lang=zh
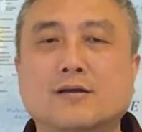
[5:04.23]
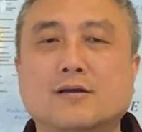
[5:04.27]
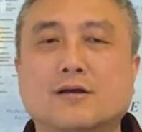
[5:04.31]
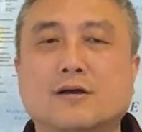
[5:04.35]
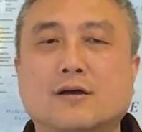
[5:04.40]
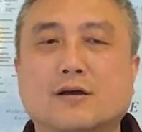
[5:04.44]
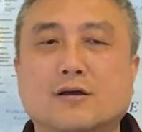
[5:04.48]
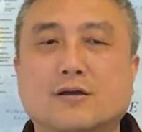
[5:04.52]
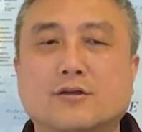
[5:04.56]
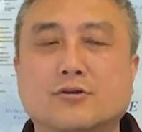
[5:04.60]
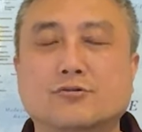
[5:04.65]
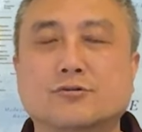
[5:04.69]

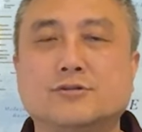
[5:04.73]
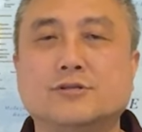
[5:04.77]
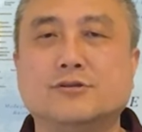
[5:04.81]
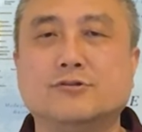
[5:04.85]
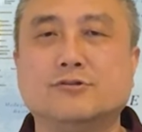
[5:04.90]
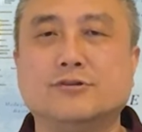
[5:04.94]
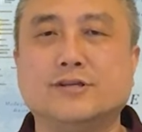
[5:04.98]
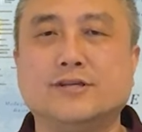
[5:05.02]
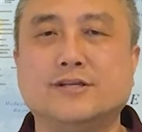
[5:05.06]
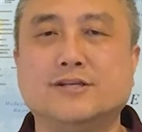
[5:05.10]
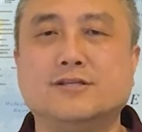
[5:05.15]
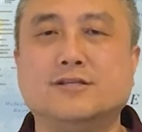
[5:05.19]
呃，尤其
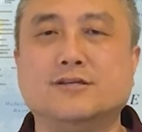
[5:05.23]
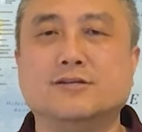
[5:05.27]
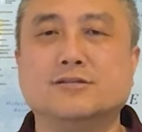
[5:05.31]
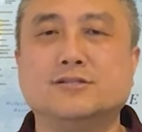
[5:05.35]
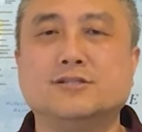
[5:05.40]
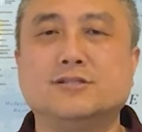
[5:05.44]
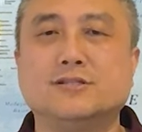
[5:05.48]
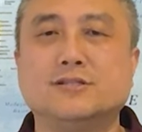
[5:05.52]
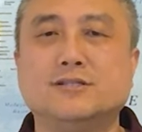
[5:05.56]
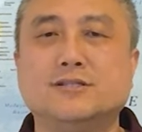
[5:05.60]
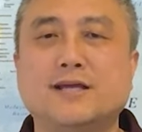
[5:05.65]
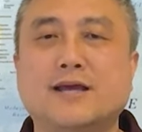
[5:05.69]
是疫情
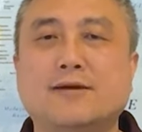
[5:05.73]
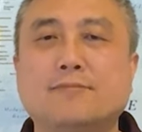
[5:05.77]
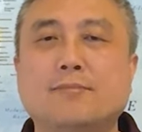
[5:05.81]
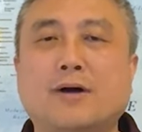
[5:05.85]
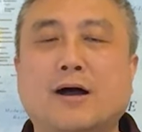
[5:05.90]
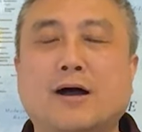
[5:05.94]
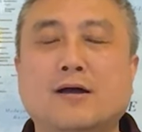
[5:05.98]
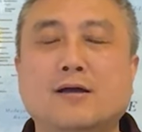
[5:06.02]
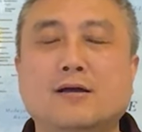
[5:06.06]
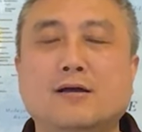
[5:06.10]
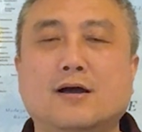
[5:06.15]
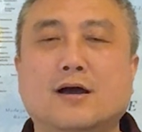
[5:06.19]
期间
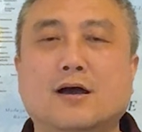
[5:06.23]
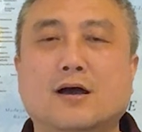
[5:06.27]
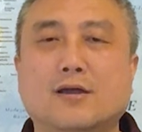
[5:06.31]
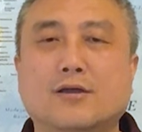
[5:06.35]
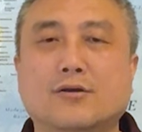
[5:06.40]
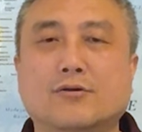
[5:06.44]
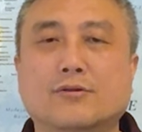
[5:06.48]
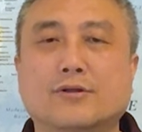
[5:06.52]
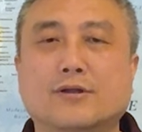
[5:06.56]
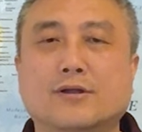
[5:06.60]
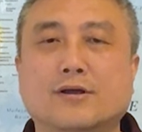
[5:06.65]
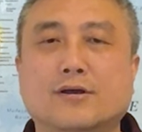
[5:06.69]
嘛，啊，
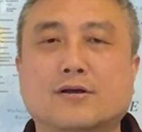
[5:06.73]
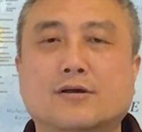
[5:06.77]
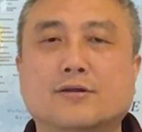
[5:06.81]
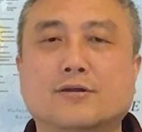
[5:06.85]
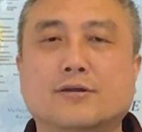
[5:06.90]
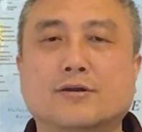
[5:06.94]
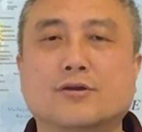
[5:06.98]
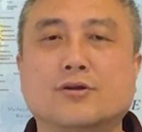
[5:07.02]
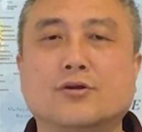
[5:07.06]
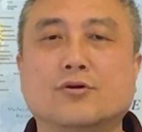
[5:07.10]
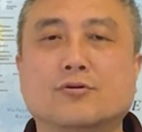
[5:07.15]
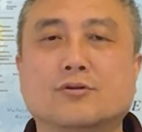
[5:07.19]
有的人可
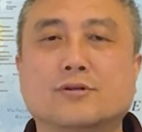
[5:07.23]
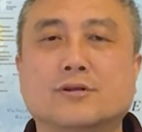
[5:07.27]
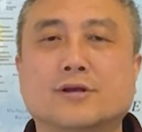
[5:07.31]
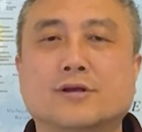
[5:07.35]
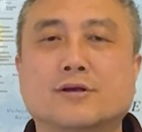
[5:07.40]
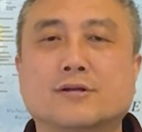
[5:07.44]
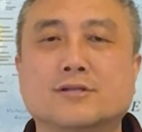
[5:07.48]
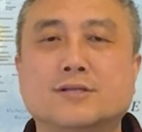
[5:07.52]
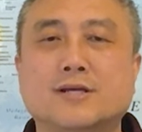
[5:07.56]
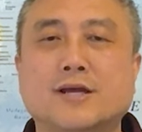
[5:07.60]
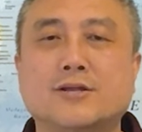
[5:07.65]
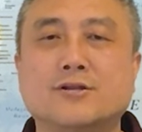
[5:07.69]
能有这
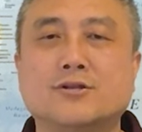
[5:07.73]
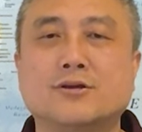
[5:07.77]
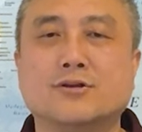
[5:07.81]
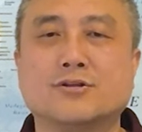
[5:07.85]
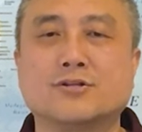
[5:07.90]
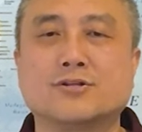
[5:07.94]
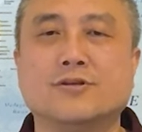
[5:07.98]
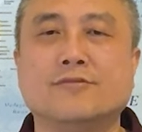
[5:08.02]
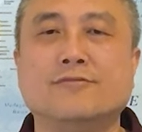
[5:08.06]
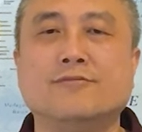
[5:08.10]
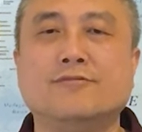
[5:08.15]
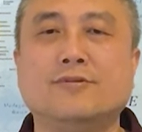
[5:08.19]
个签证
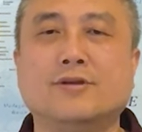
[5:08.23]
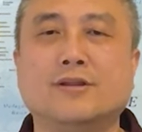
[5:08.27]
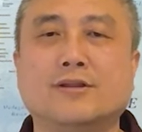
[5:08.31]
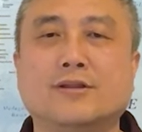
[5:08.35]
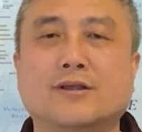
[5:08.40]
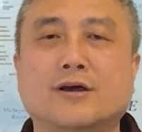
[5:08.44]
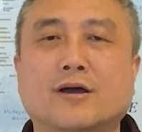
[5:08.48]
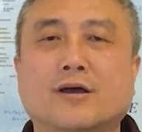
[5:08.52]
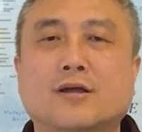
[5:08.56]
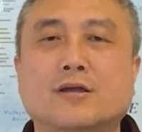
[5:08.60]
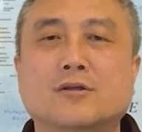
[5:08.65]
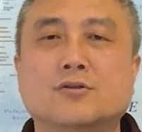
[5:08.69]
身份
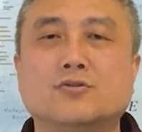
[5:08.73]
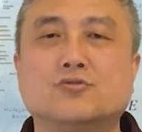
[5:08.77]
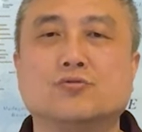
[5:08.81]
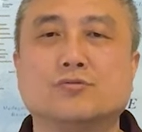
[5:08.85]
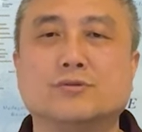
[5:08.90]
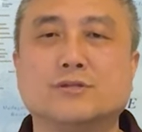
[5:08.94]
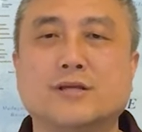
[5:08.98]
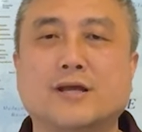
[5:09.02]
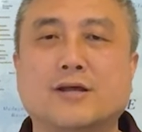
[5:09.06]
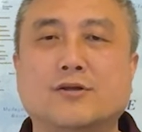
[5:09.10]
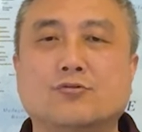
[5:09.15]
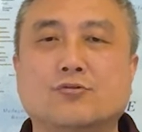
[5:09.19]
的
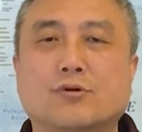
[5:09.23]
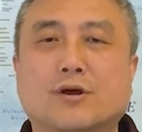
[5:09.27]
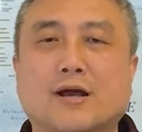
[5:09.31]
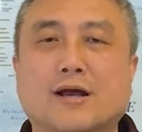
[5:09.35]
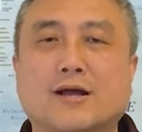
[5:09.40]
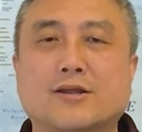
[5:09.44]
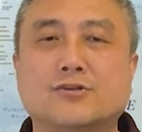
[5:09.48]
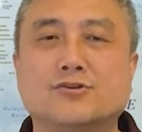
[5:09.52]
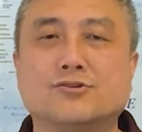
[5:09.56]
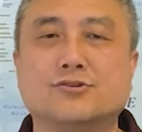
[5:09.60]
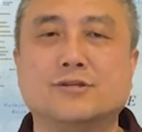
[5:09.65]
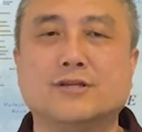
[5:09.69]
中间若
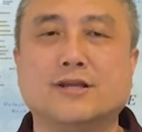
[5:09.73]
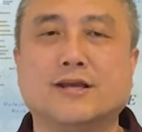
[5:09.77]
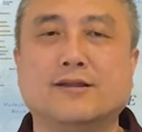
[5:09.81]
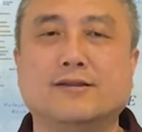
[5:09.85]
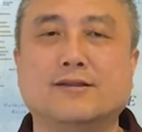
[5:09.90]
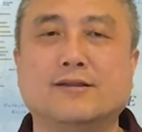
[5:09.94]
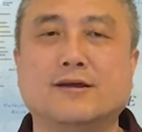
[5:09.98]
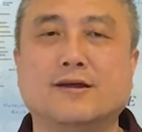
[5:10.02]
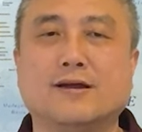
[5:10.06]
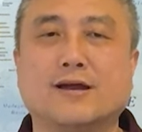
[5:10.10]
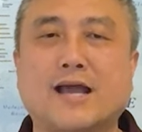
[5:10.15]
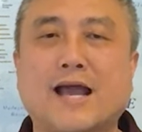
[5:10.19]
干时间
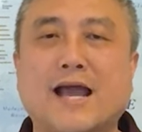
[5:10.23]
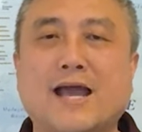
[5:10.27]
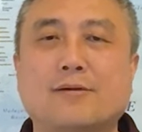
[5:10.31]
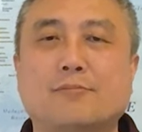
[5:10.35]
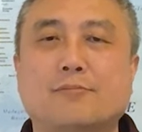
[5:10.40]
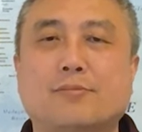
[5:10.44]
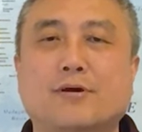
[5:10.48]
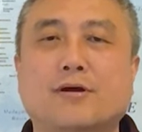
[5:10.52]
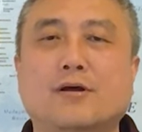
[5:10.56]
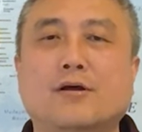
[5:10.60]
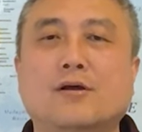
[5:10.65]
的 gap。